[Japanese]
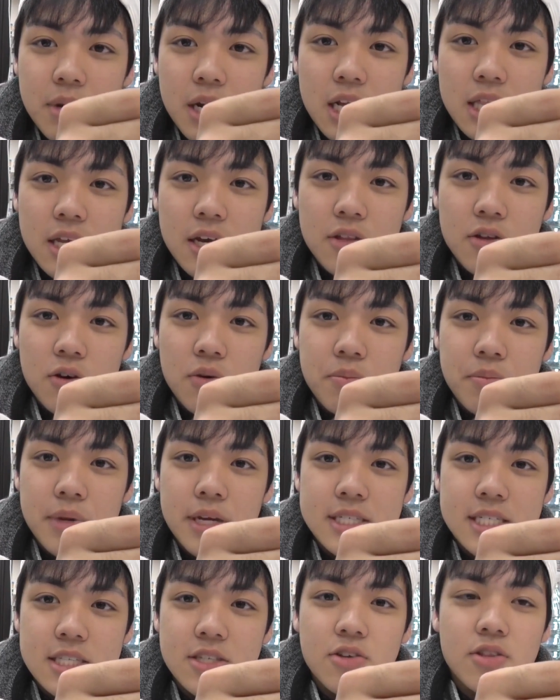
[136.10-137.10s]
ンバなんだけど、
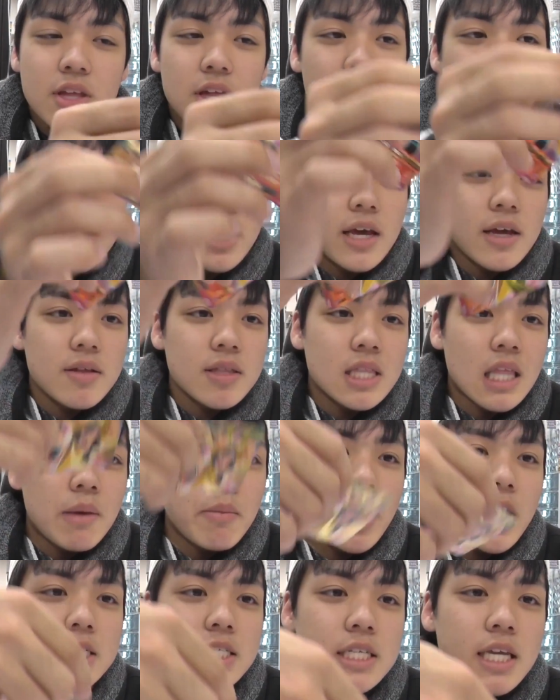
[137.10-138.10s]
めっちゃ強いんだよねこれ、
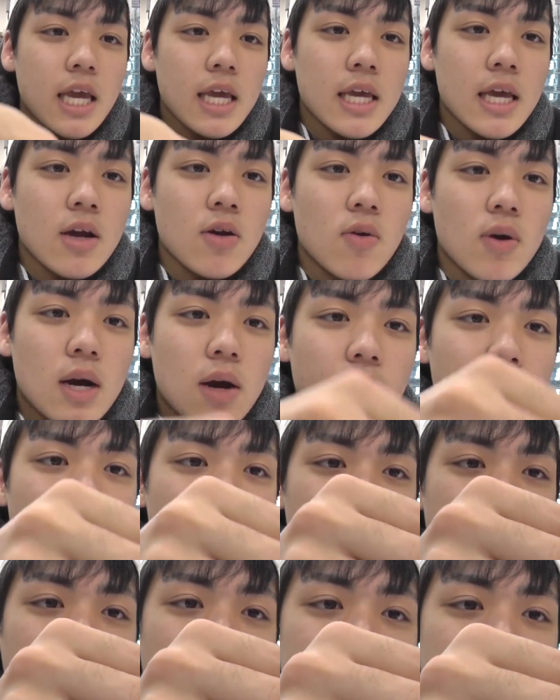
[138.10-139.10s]
ダメージ軽減効果を
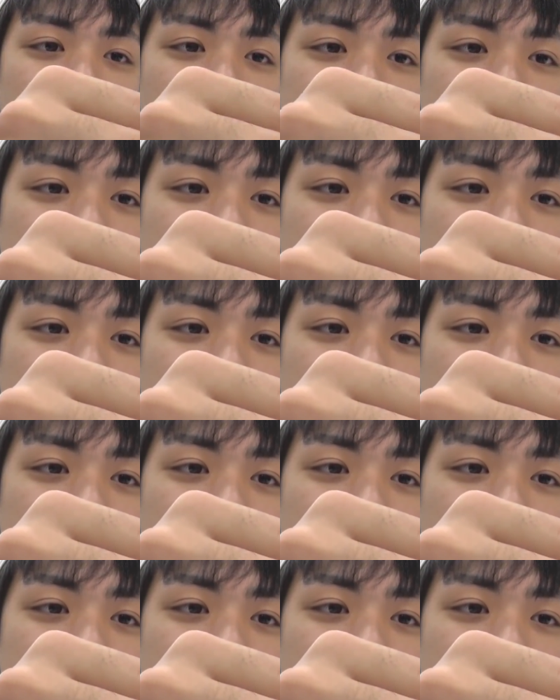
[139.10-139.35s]
100% ダウ